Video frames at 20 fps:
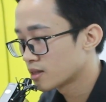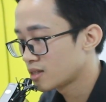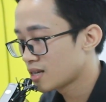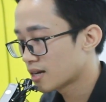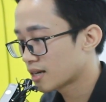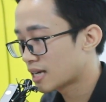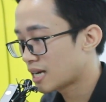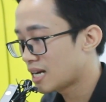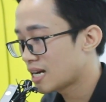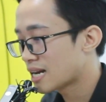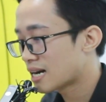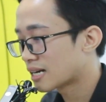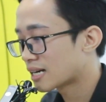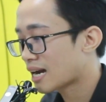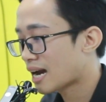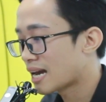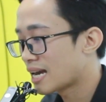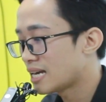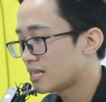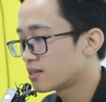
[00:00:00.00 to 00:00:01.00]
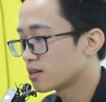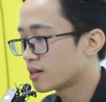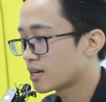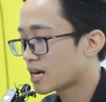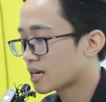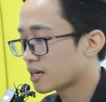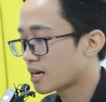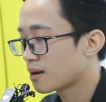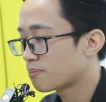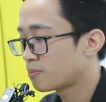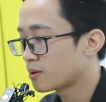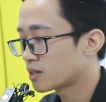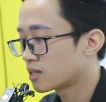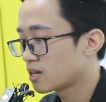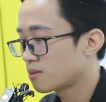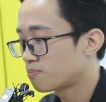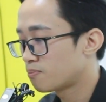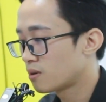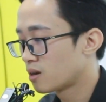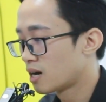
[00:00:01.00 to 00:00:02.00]
Đăng ký đăng cài internet
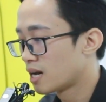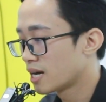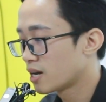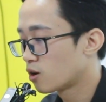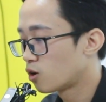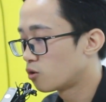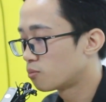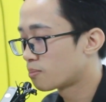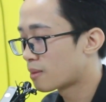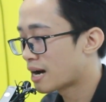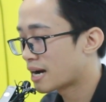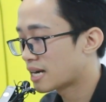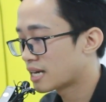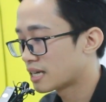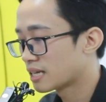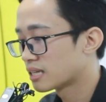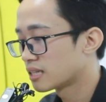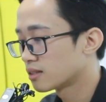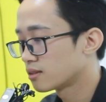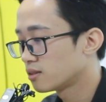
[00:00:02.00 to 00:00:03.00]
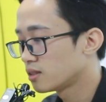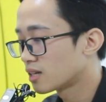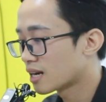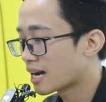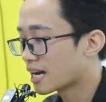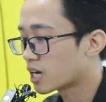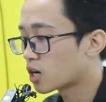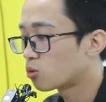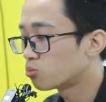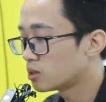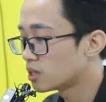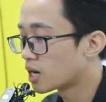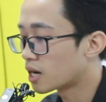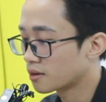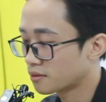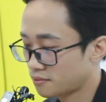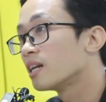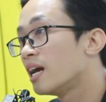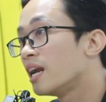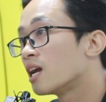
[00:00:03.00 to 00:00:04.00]
FPT Play hôm nay như này không
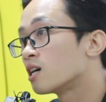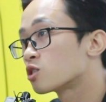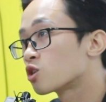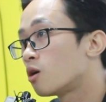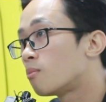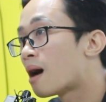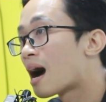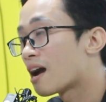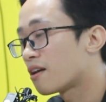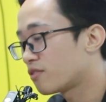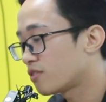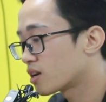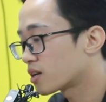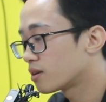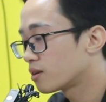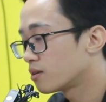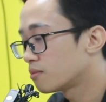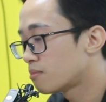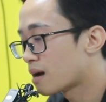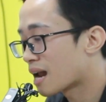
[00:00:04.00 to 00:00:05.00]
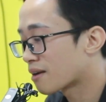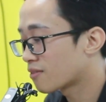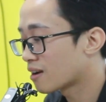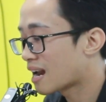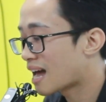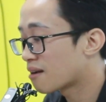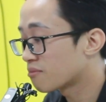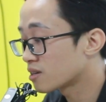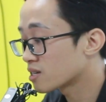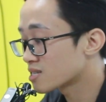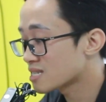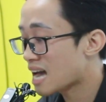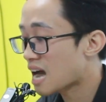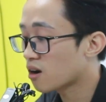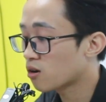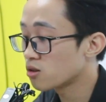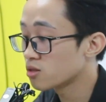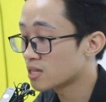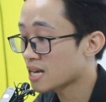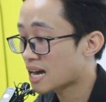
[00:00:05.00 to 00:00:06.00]
được. Đây là do bài viết. Bạn phải làm những
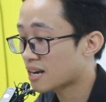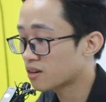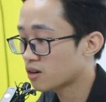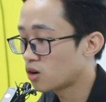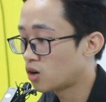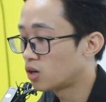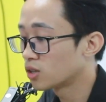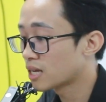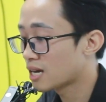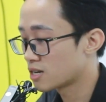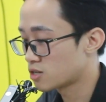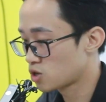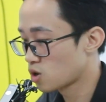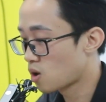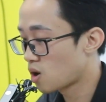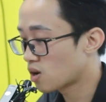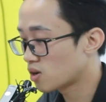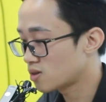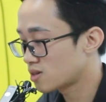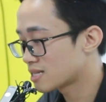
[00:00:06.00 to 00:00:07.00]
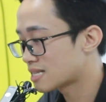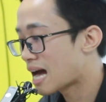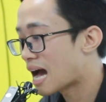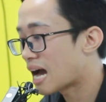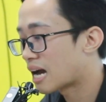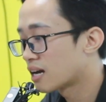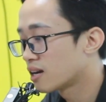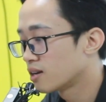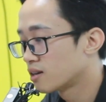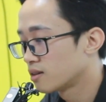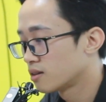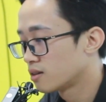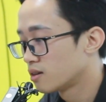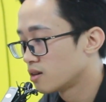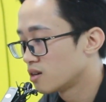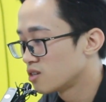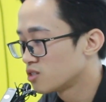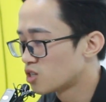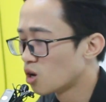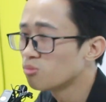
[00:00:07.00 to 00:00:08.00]
dạng content có thể cho người ta.
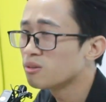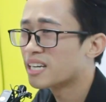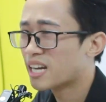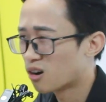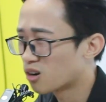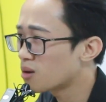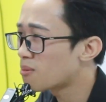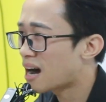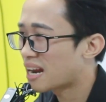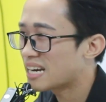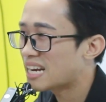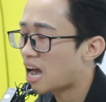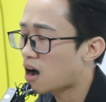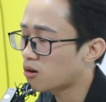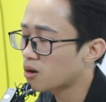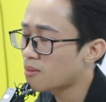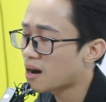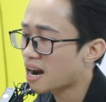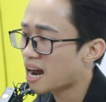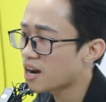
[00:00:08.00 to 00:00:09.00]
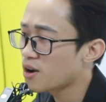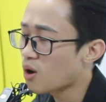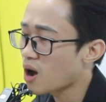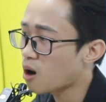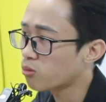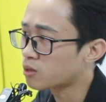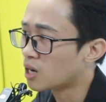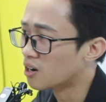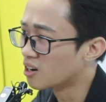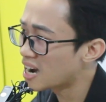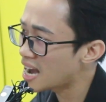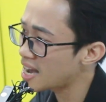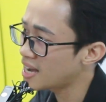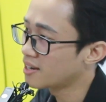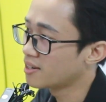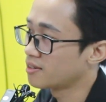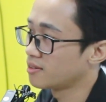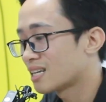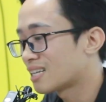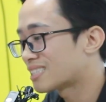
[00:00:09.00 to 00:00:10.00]
Giống như kiểu các bạn đi học các bạn hay đòi học thứ ấy.
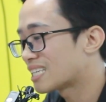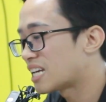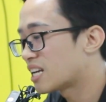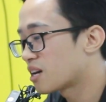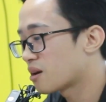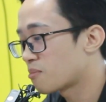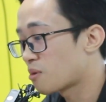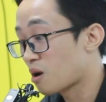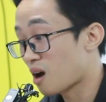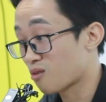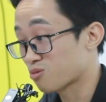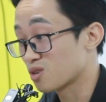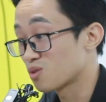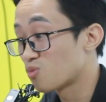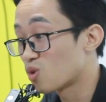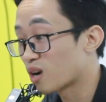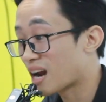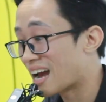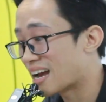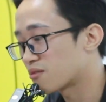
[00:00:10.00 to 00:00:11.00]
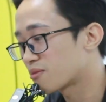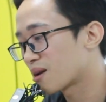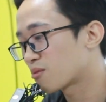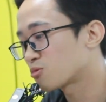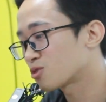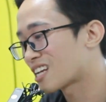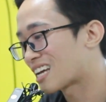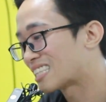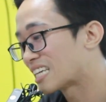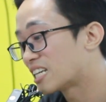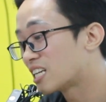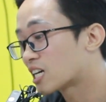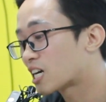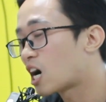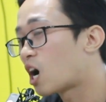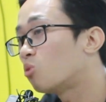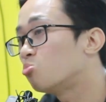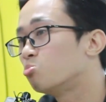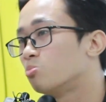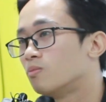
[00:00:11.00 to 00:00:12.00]
Nhắn tin em học thứ một ngày không em có trả tiền được
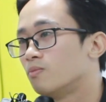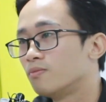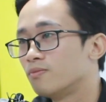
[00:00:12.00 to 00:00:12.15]
không?